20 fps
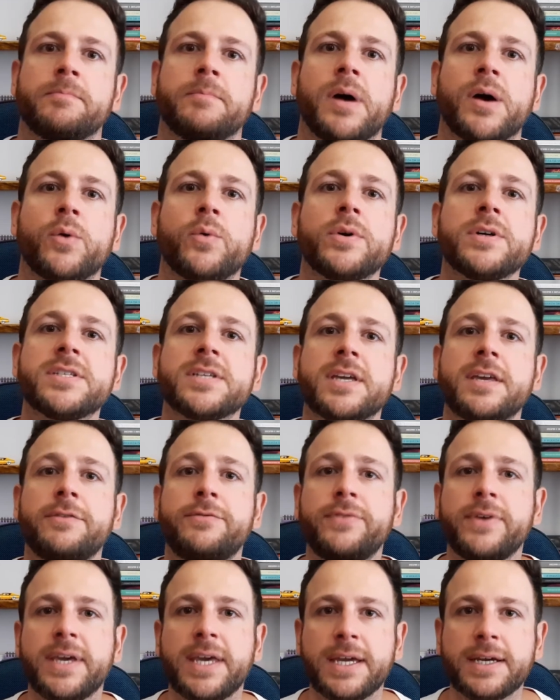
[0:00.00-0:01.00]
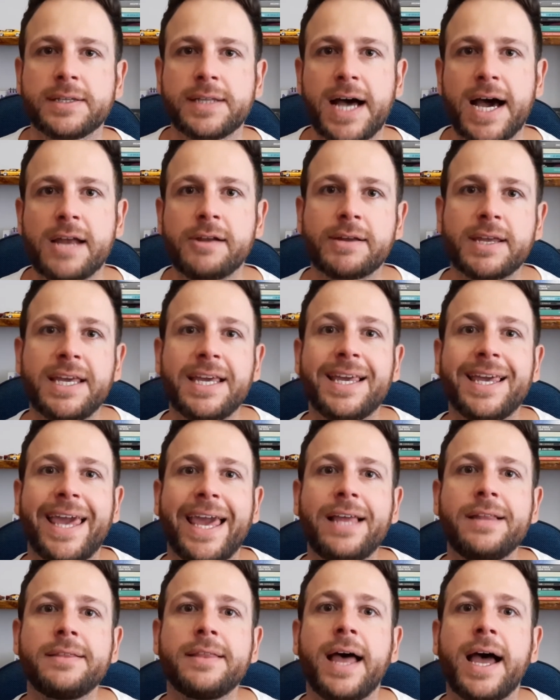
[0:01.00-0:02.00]
uma coisa que fique claro é que
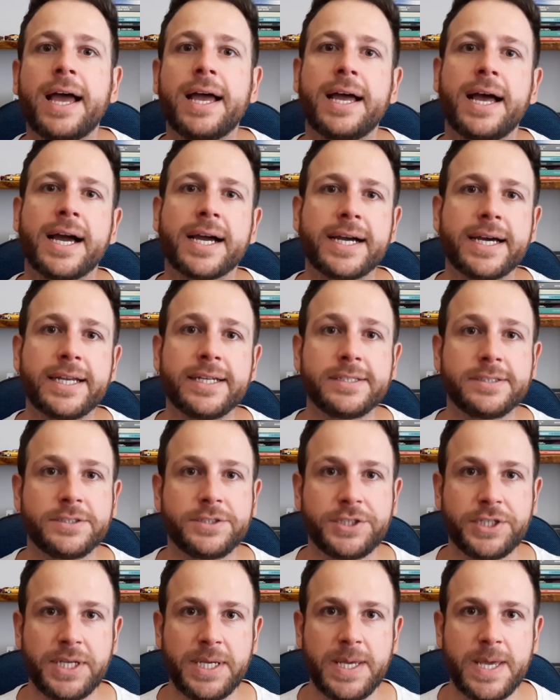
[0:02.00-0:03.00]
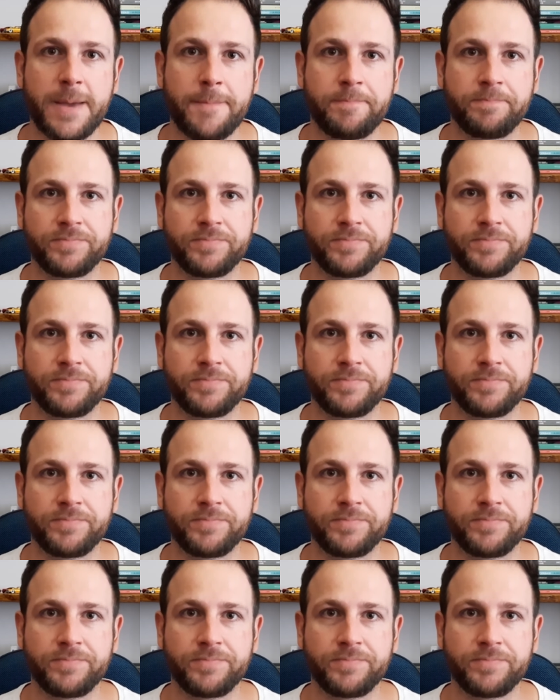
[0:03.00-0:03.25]
quem dá a garantia